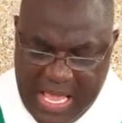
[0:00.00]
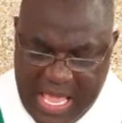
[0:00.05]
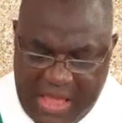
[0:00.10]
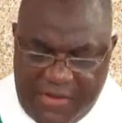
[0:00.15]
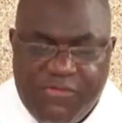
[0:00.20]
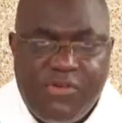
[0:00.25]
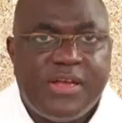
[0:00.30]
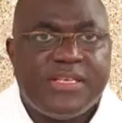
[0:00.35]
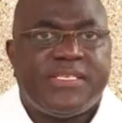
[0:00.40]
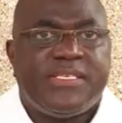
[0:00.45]

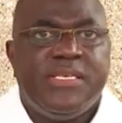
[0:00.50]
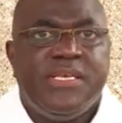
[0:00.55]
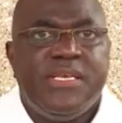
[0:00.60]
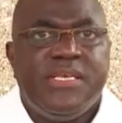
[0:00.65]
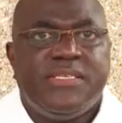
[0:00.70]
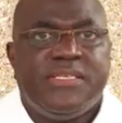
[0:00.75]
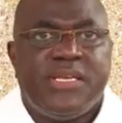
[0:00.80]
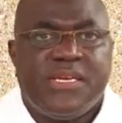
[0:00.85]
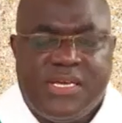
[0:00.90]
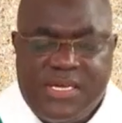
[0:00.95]
Et
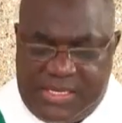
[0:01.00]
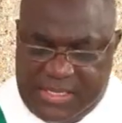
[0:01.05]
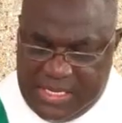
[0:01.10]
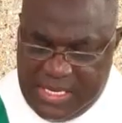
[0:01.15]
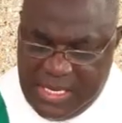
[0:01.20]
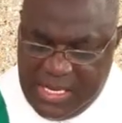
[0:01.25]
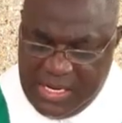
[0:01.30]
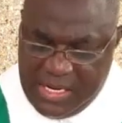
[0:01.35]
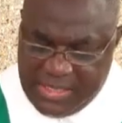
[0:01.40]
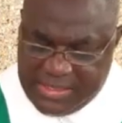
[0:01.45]
voici ce que
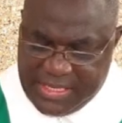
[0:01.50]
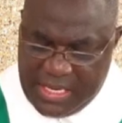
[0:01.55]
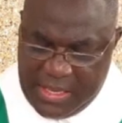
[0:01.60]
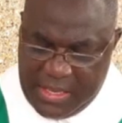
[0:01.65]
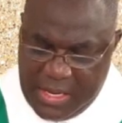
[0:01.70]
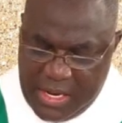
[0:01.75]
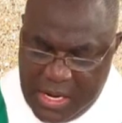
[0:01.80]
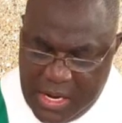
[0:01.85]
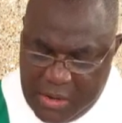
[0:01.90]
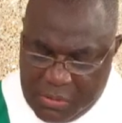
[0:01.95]
dit le
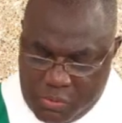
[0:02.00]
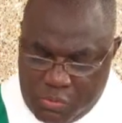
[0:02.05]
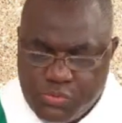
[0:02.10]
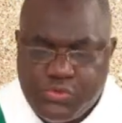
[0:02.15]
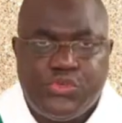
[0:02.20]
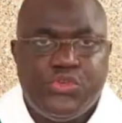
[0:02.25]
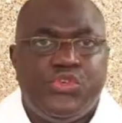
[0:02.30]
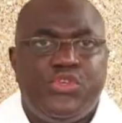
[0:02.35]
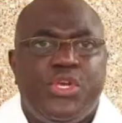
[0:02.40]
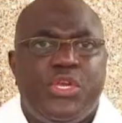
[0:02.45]
Seigneur au
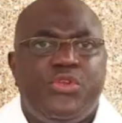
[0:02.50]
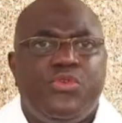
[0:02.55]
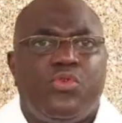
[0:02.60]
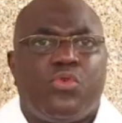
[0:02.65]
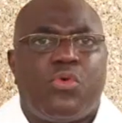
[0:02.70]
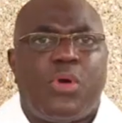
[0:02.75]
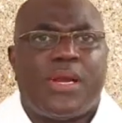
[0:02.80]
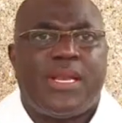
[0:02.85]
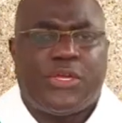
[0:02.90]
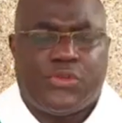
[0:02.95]
sujet du
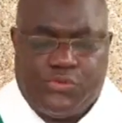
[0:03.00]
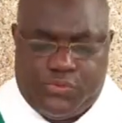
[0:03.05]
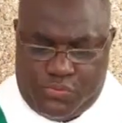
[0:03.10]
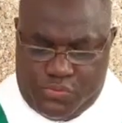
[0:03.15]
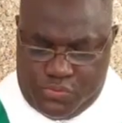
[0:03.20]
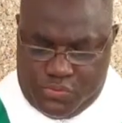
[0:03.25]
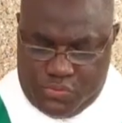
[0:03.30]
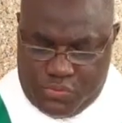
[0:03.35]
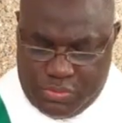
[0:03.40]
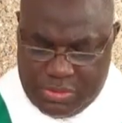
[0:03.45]
roi
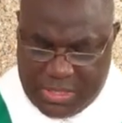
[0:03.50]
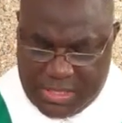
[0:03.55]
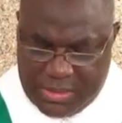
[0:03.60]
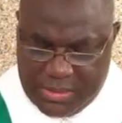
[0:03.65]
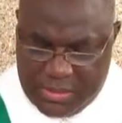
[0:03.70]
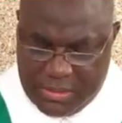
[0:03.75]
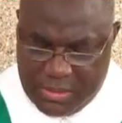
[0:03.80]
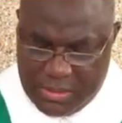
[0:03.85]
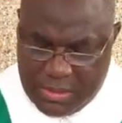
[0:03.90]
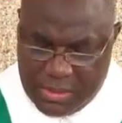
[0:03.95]
d'Assour.
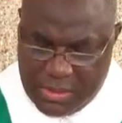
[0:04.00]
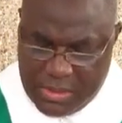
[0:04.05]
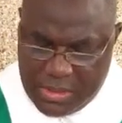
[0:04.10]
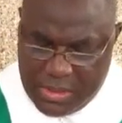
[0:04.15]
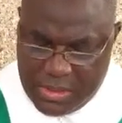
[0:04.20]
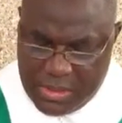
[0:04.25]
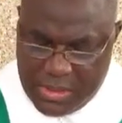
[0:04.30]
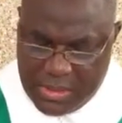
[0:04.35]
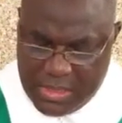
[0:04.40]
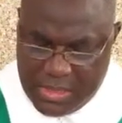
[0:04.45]

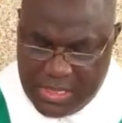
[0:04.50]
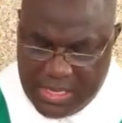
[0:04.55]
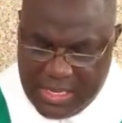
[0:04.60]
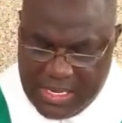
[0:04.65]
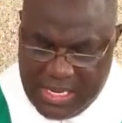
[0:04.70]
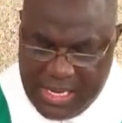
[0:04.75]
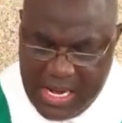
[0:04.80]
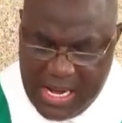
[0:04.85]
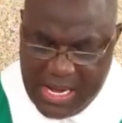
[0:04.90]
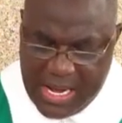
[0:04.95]

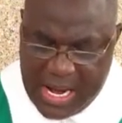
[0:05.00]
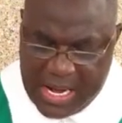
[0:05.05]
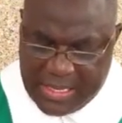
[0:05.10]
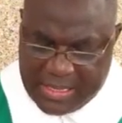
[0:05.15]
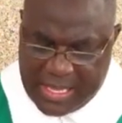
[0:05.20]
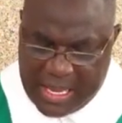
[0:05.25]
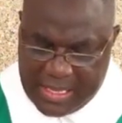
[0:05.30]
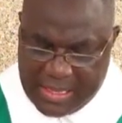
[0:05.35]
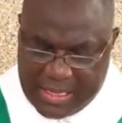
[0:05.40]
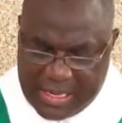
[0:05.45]
Il
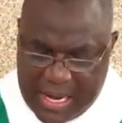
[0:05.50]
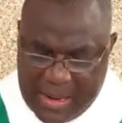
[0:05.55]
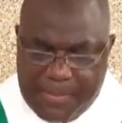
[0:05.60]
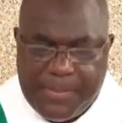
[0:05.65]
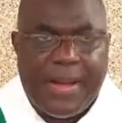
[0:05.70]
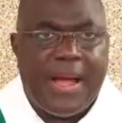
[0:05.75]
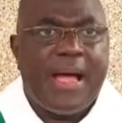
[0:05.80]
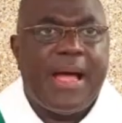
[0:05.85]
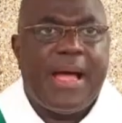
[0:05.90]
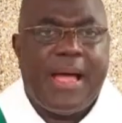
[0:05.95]
n'entendra
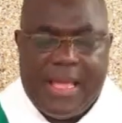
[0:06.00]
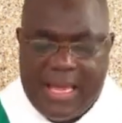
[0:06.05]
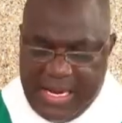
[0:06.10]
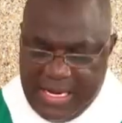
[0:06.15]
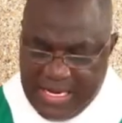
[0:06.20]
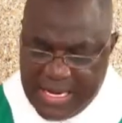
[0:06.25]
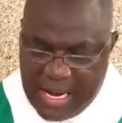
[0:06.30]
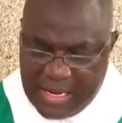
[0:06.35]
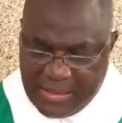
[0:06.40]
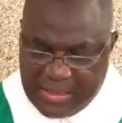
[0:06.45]
pas,
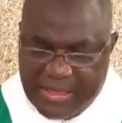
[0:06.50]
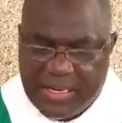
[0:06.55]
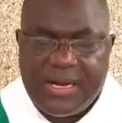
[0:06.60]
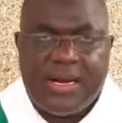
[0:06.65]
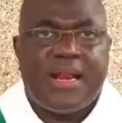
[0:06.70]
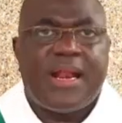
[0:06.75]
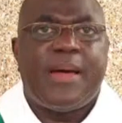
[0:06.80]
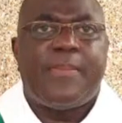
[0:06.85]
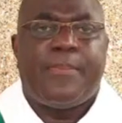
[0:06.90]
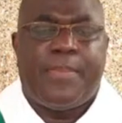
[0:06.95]
il
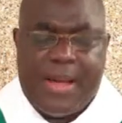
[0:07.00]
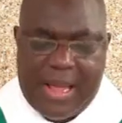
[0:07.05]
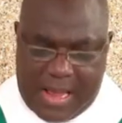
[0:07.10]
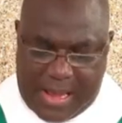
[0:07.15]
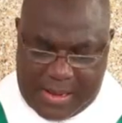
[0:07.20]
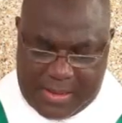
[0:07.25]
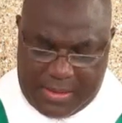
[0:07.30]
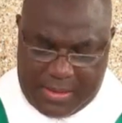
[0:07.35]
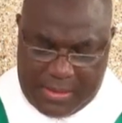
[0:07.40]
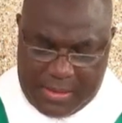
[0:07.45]
n'entrera
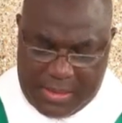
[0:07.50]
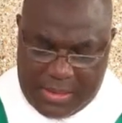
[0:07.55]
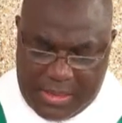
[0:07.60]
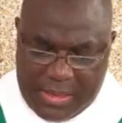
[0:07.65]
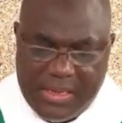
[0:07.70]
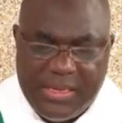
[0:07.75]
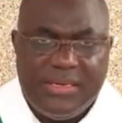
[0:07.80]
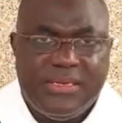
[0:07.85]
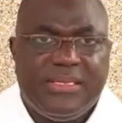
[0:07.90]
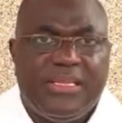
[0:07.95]
pas
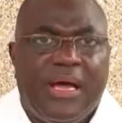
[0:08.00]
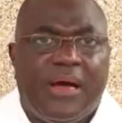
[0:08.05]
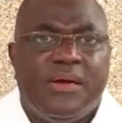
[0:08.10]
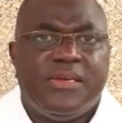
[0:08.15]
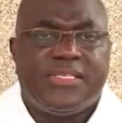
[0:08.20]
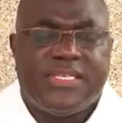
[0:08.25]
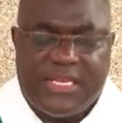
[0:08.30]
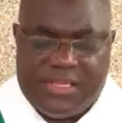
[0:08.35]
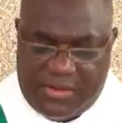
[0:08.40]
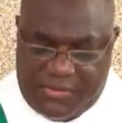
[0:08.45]

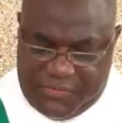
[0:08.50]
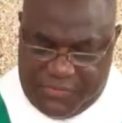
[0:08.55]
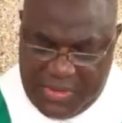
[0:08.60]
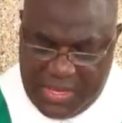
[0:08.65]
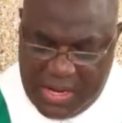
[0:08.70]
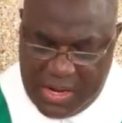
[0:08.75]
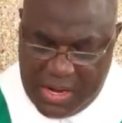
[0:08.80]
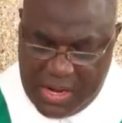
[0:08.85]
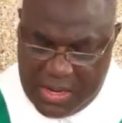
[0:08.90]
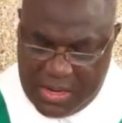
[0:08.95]
dans cette
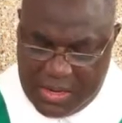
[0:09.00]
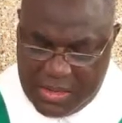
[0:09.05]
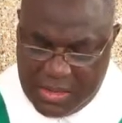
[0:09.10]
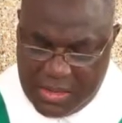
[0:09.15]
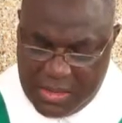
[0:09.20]
ville.